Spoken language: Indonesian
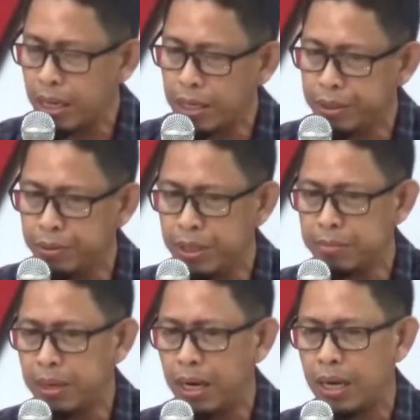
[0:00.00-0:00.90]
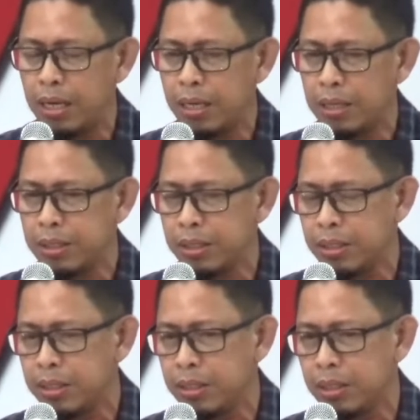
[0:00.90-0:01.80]
tadi oleh Pak
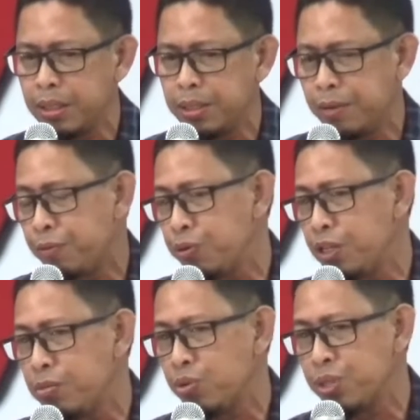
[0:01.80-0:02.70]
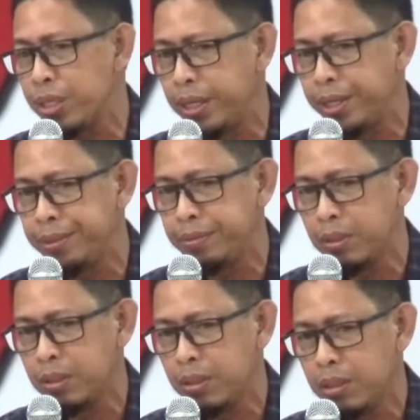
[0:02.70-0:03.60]
Safrudin Mosihi,
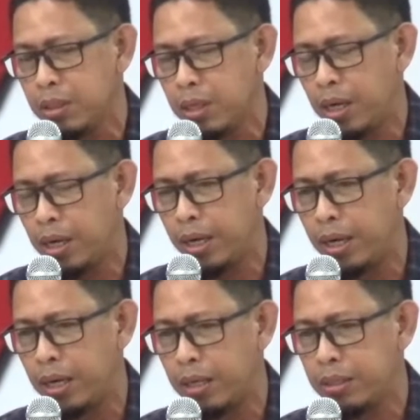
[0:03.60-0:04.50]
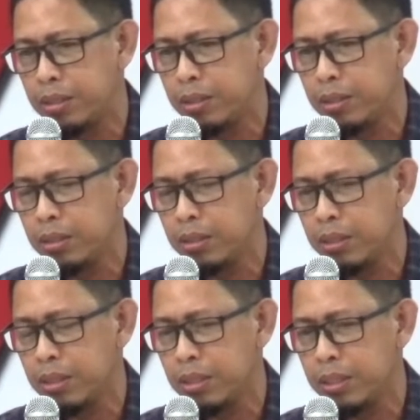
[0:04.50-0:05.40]
Eh,
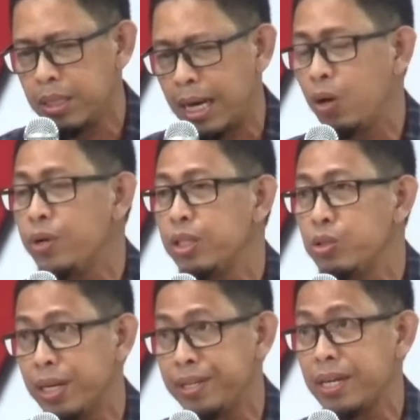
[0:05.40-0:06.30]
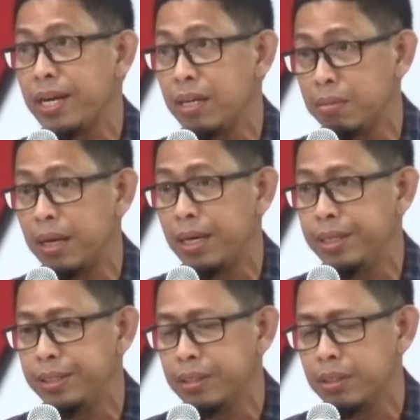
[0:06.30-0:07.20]
kalau hitungan saya Pak
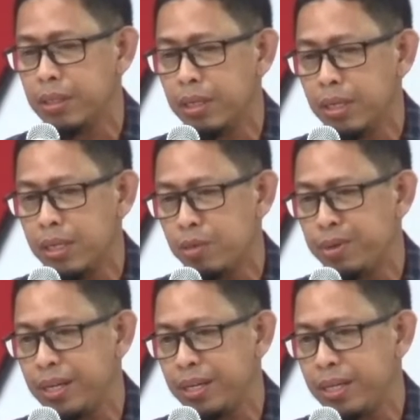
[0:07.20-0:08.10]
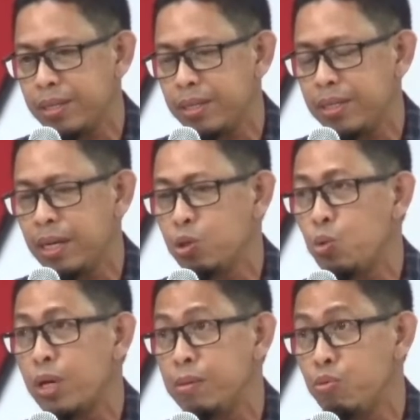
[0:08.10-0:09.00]
Haji, sebenarnya sejak
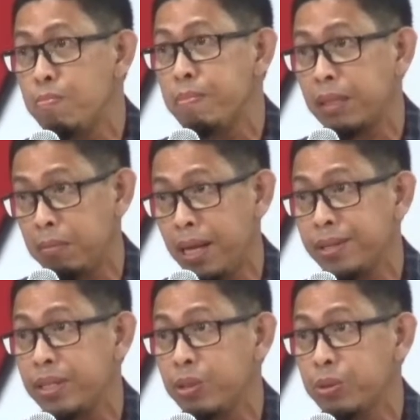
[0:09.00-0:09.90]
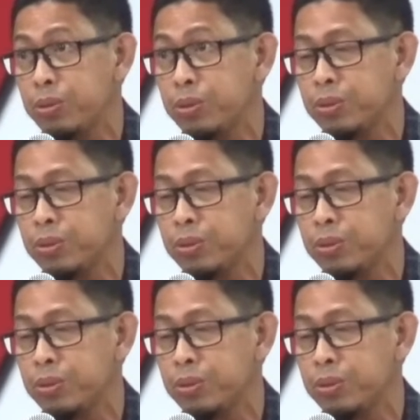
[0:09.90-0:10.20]
2014 itu